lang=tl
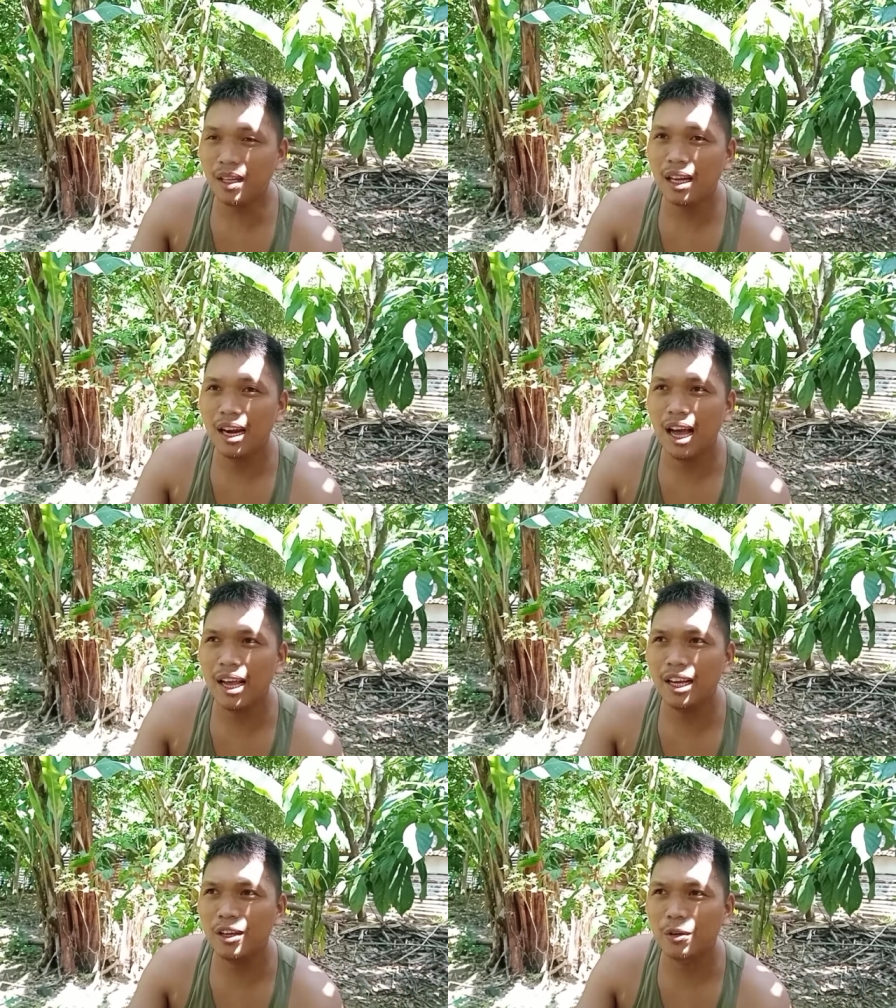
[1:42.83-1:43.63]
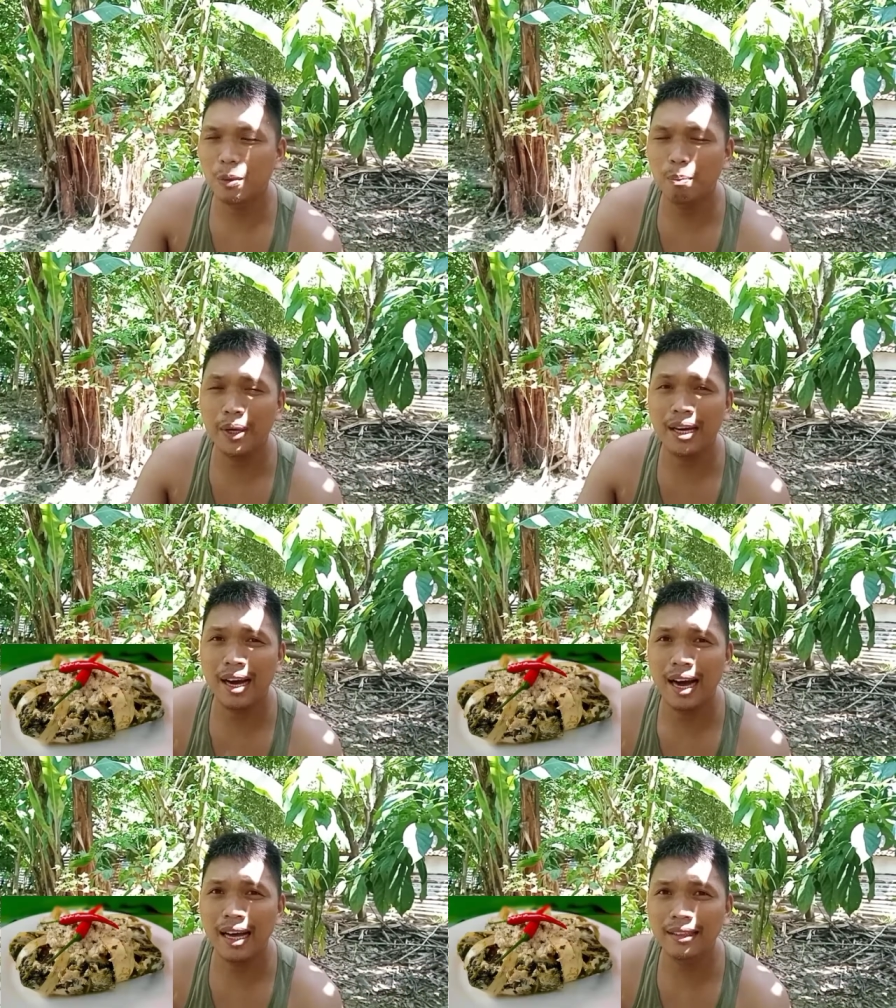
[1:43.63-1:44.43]
Like yung
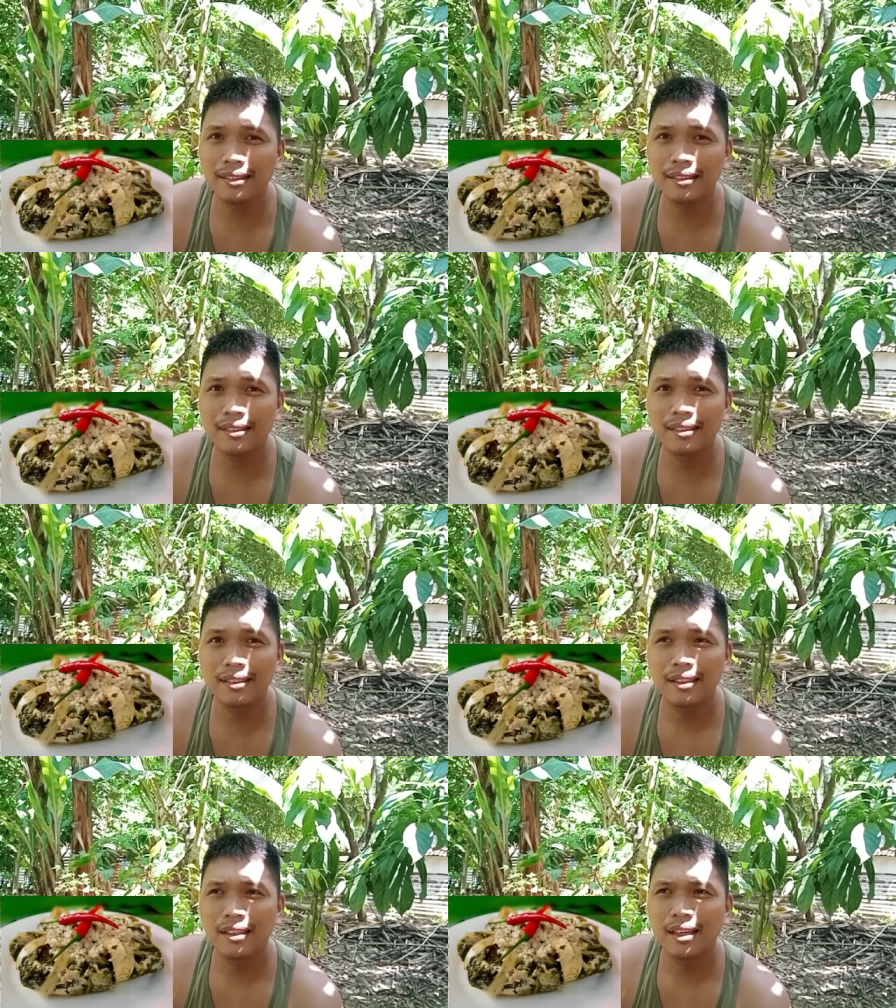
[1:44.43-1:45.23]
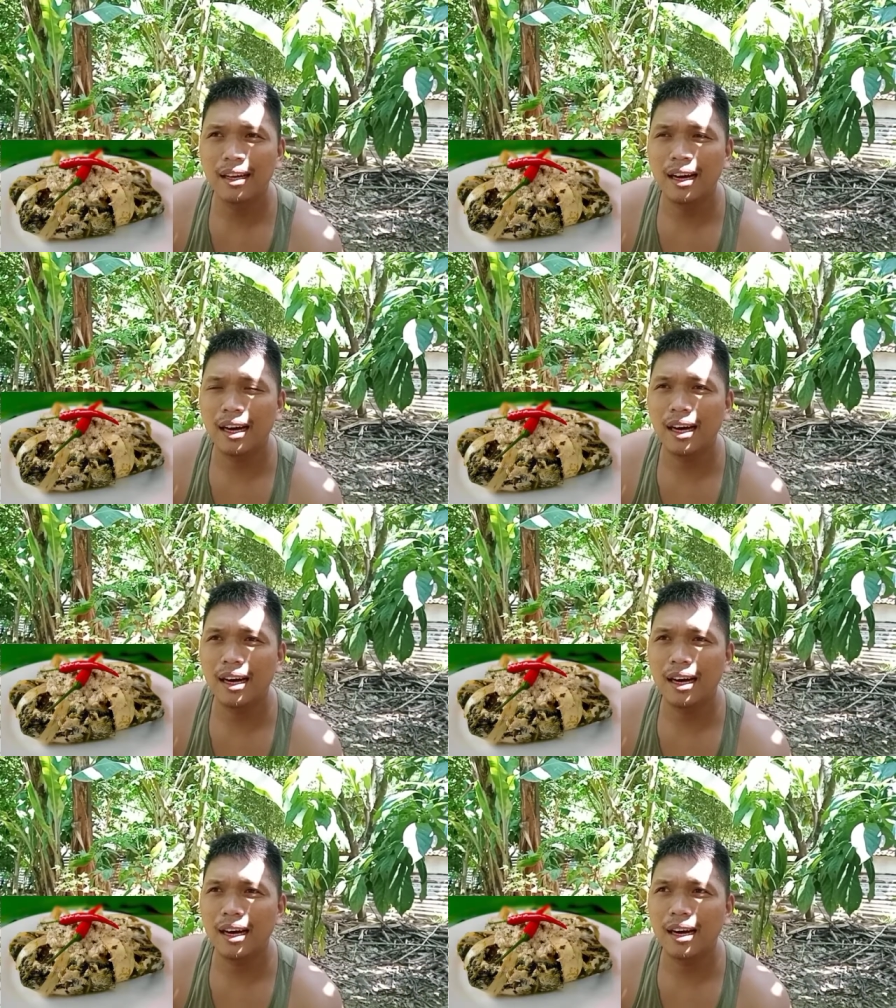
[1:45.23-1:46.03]
pinangat,
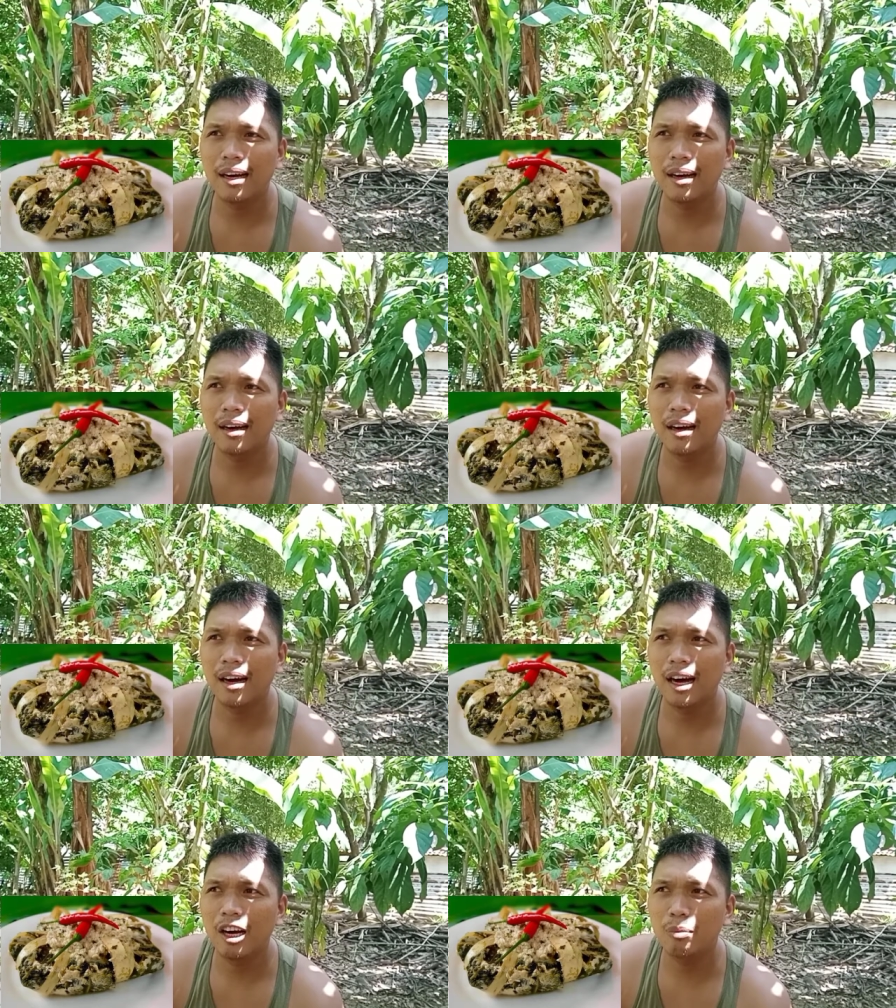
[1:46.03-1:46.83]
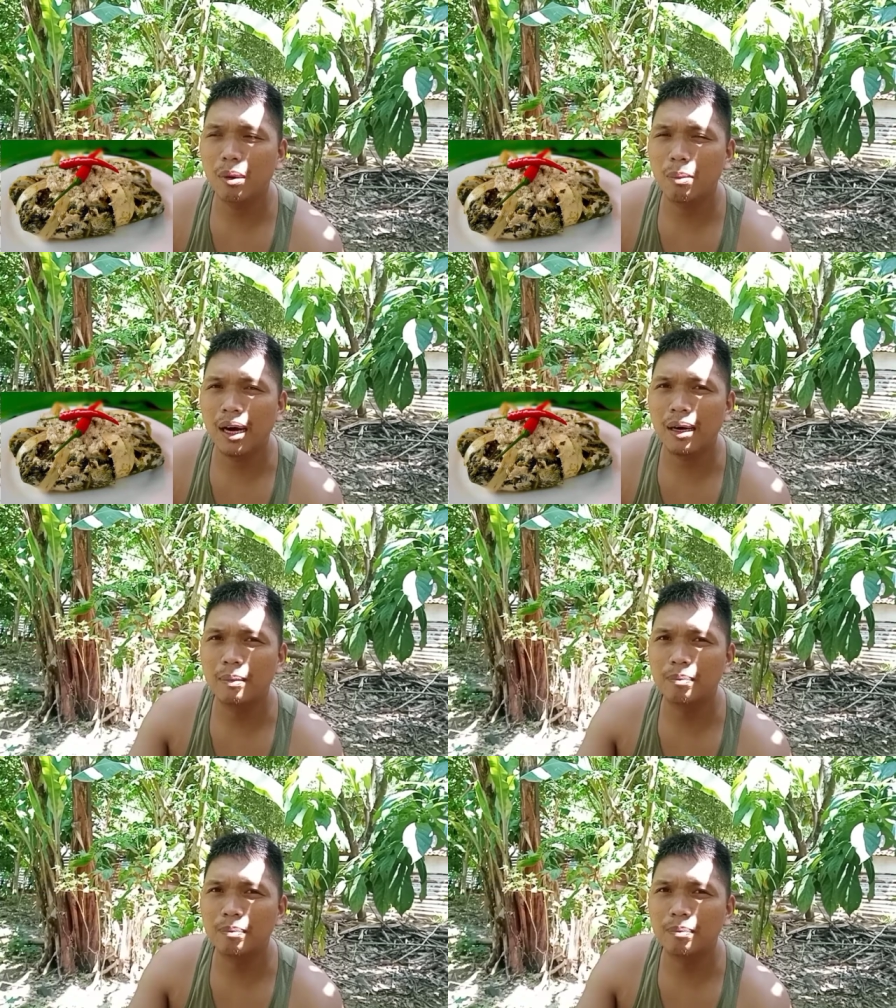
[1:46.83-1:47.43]
uh, ano pa ba?